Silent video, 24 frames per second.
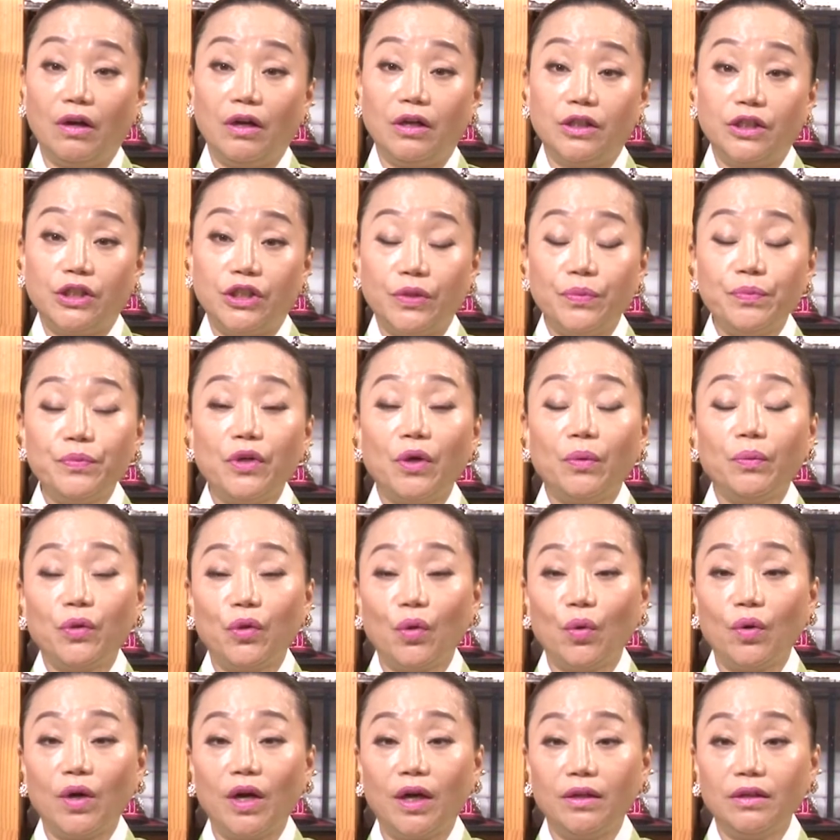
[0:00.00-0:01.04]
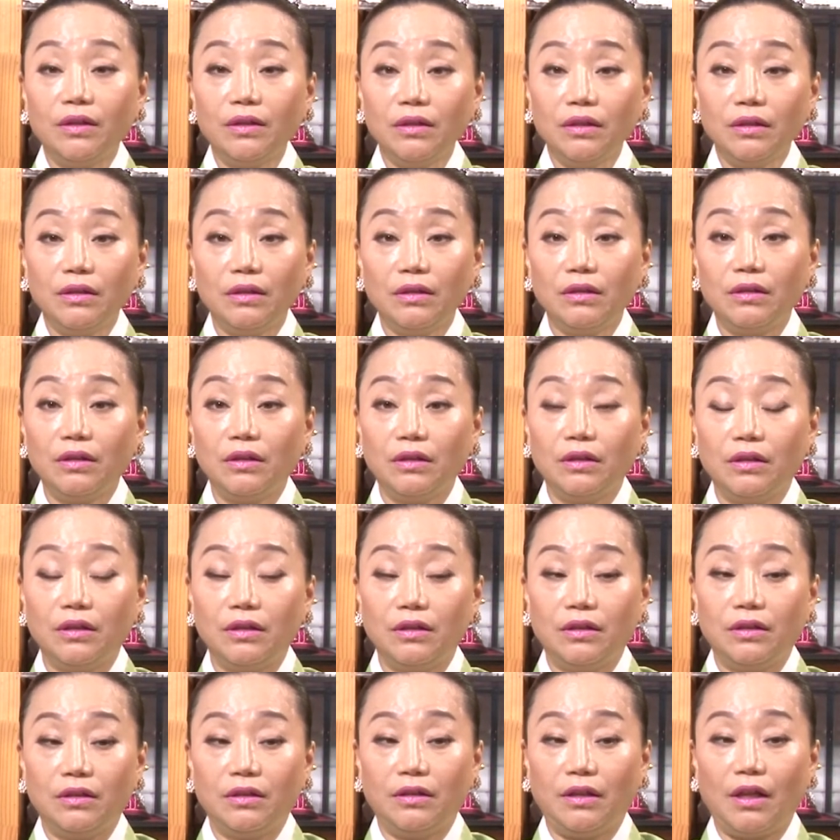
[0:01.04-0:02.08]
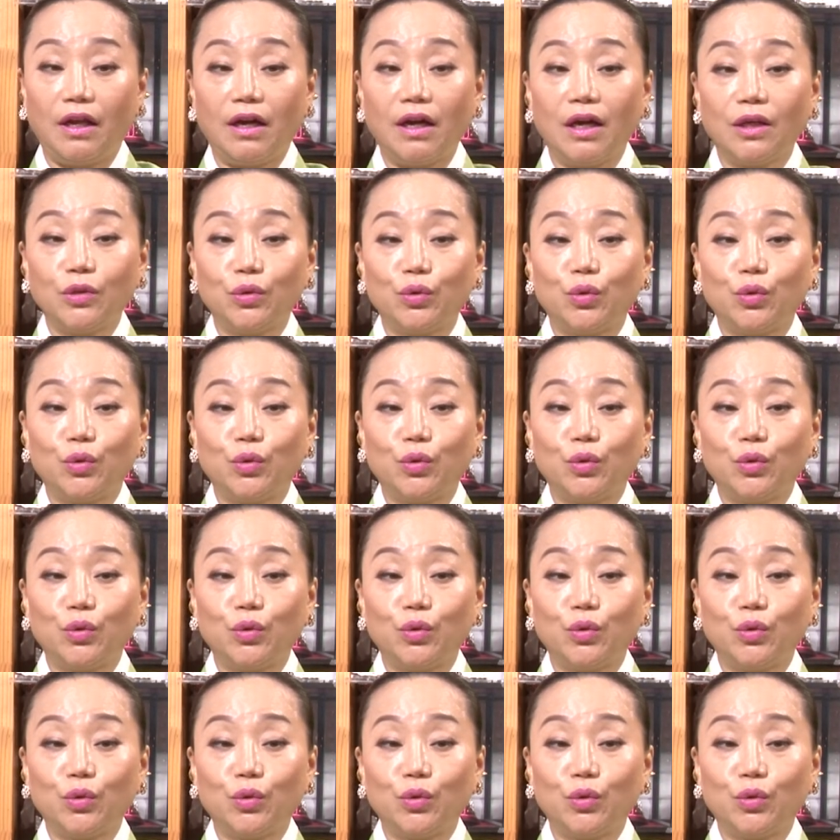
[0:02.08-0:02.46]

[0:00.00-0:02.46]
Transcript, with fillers: 10년 동안은 내가